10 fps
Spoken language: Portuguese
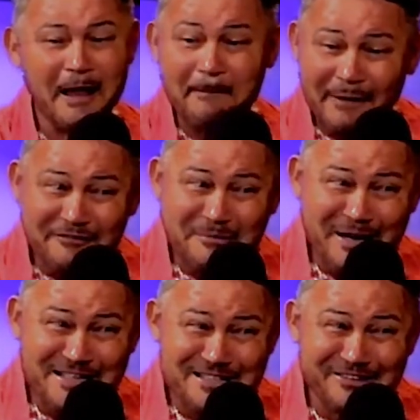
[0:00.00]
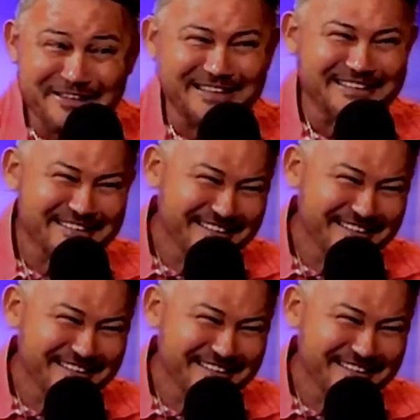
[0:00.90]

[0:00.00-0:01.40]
E é para vir mais agora.